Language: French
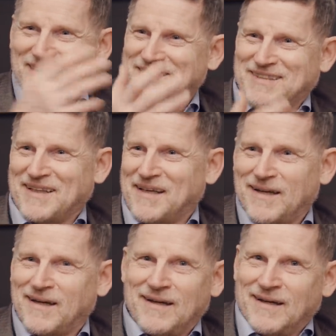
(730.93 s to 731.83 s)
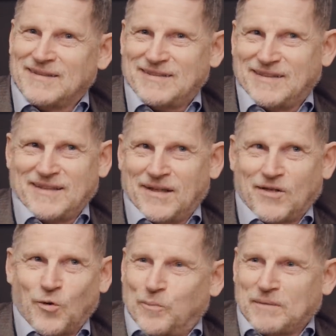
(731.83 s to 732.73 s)
Et ça n'a, c'était
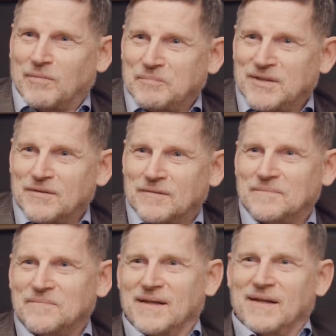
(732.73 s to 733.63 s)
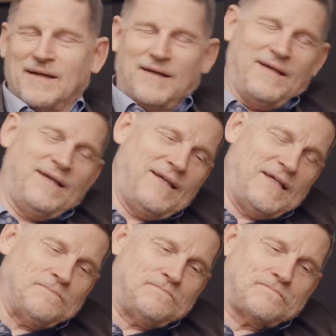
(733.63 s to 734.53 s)
complètement bidon.
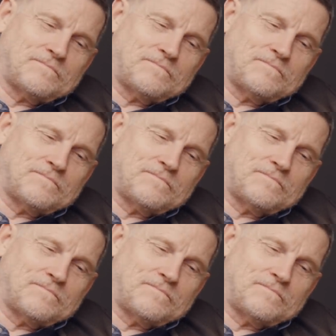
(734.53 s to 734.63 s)
Et